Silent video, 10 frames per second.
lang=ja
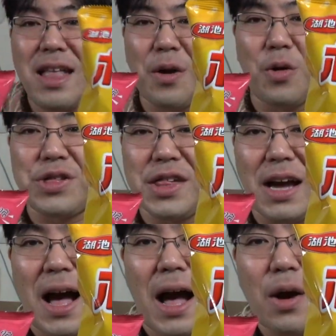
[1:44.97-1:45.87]
でこっち
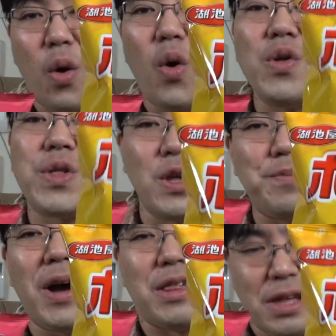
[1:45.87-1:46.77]
が
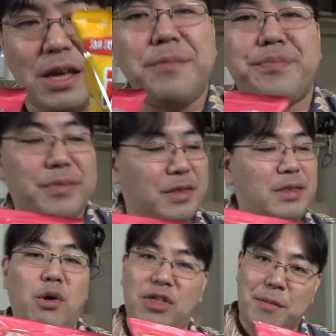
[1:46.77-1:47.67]
コーンスープ味
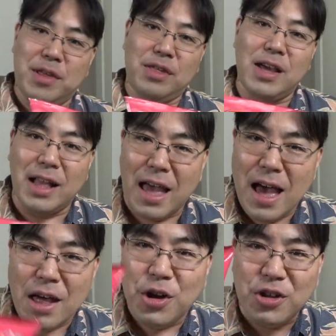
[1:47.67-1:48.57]
でございますじゃあね
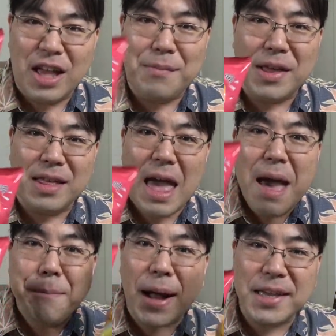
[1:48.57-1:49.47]
ちょっとねまずね
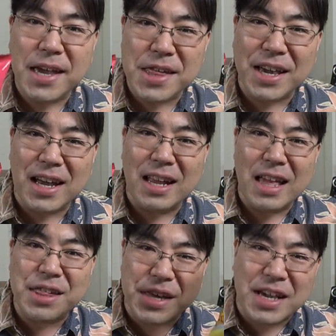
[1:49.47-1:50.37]
パッケージから
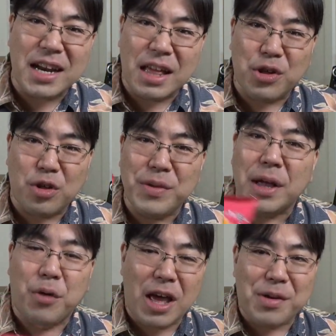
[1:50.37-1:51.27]
ねしっかりねちょっと見
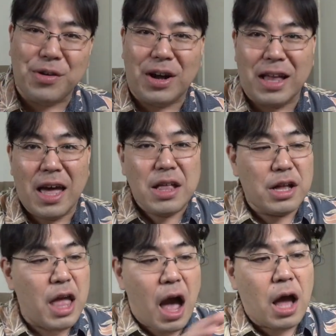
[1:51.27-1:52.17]
てもらいましょうかね
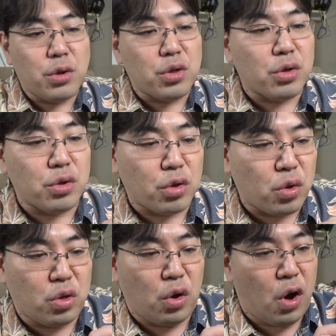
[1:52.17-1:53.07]
でねあそうそうそう
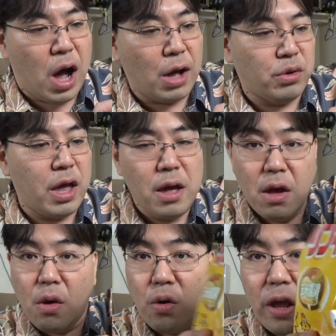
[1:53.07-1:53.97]
そうそうあのね
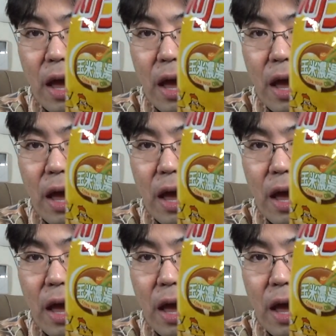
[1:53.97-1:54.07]
これ